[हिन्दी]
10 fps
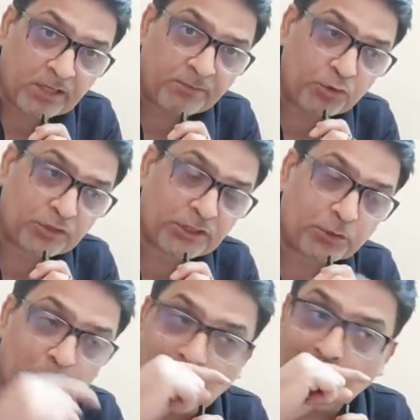की कमी हो जाए
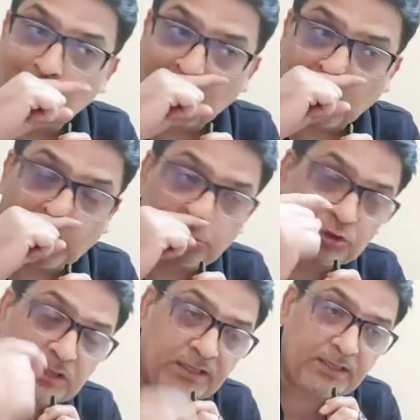तो और
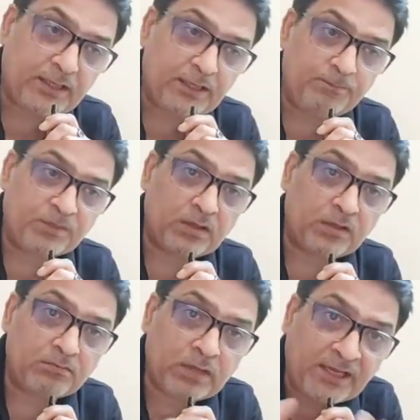दूसरा ये कि
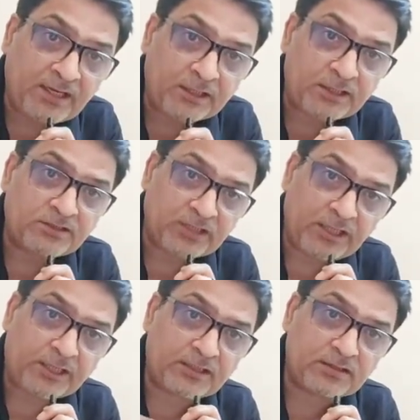हेरिट्री
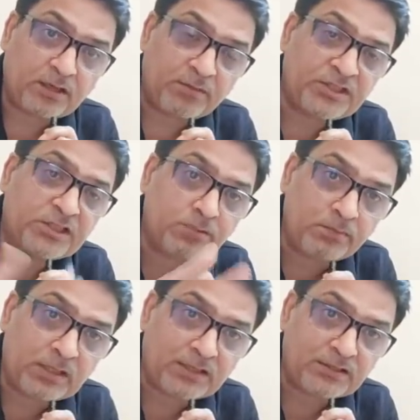जेनेटिक्स हमें जीन्स पे
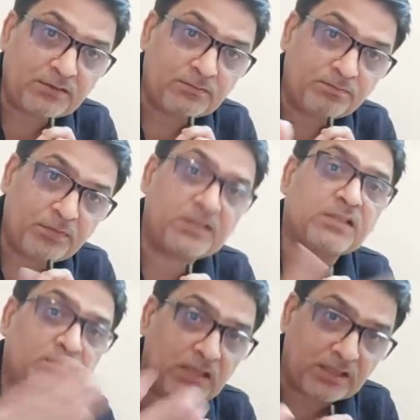मिला है जी पीछे
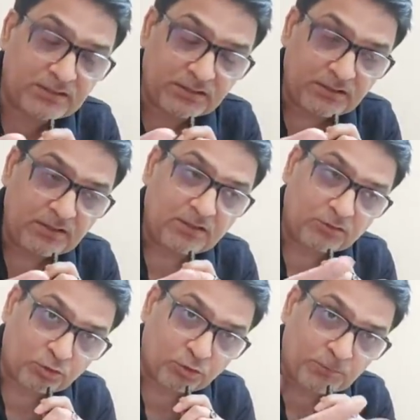से मिला है जी
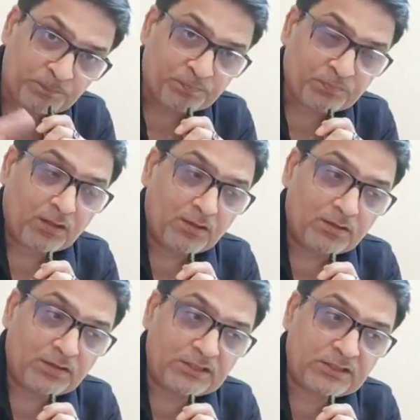दो
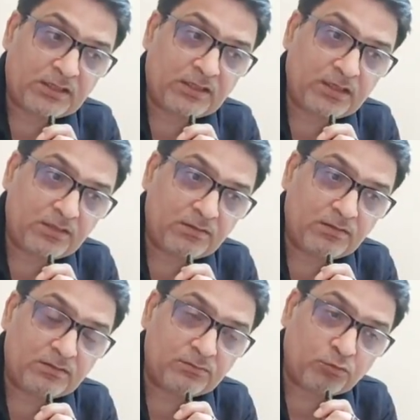तीसरा
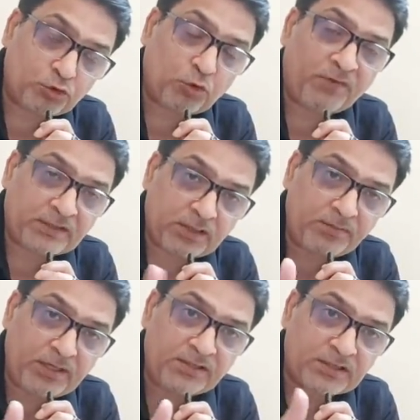कुछ और फैक्टर
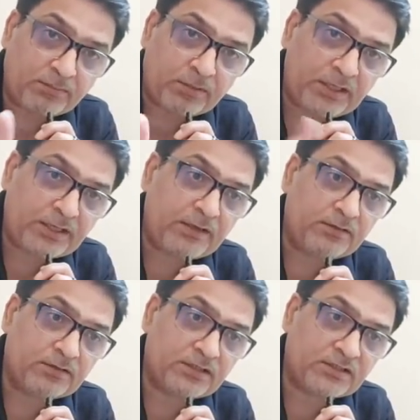भी हैं इसके बढ़ने के
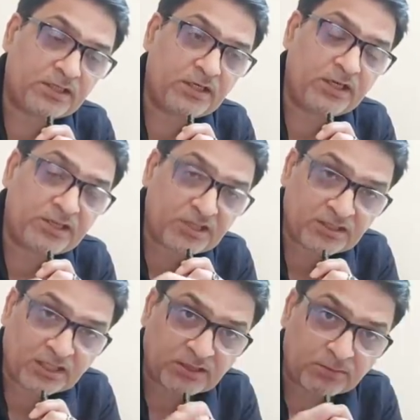जैसे कि एज के
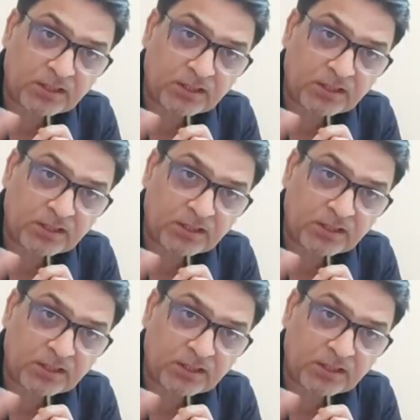साथ साथ